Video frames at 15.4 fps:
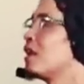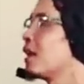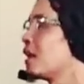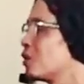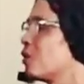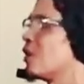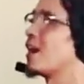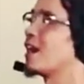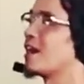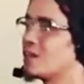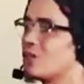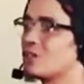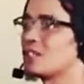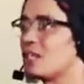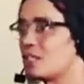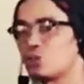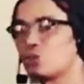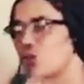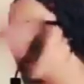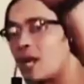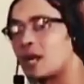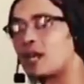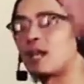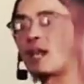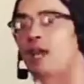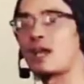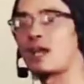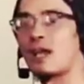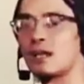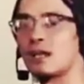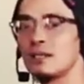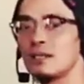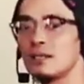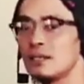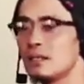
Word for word: nggak doa, nggak dosa, surga, neraka.